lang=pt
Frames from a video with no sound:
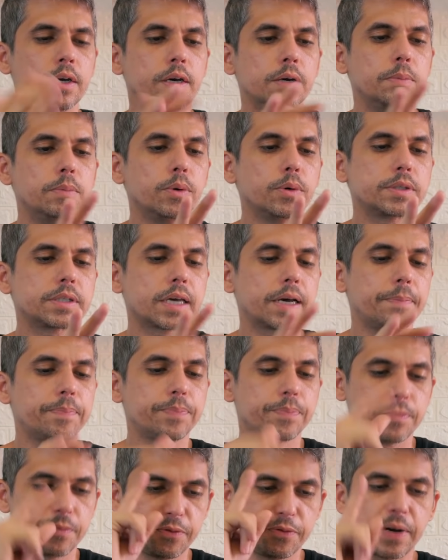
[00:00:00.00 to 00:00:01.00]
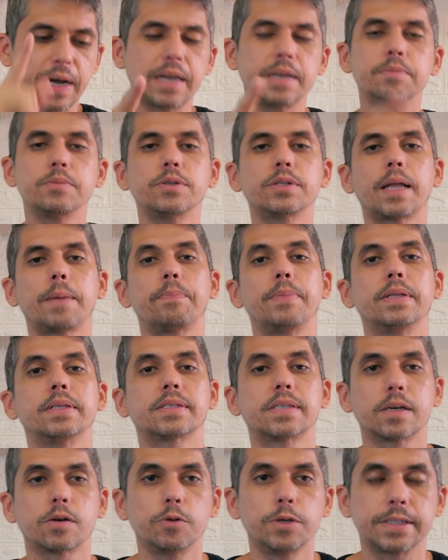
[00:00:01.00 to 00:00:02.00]
música. Vale muito a pena
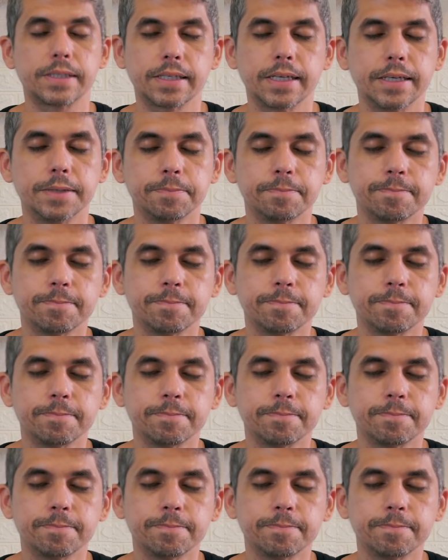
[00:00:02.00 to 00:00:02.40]
você conhecer.